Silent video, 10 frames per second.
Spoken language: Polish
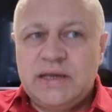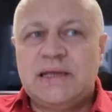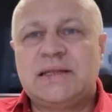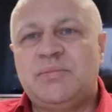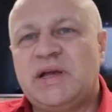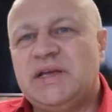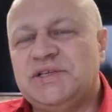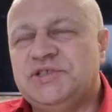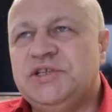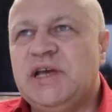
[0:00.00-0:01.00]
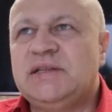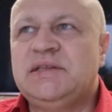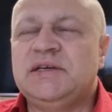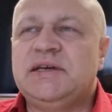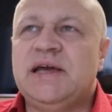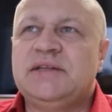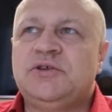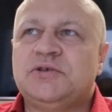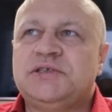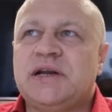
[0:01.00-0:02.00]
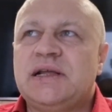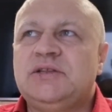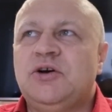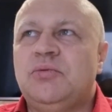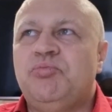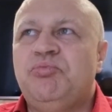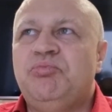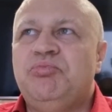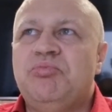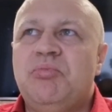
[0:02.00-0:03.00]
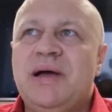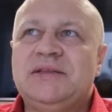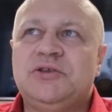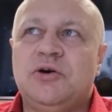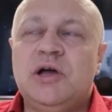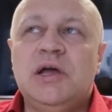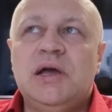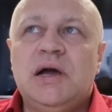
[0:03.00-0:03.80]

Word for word: nie tam jakieś diety, keto, sreto, meto.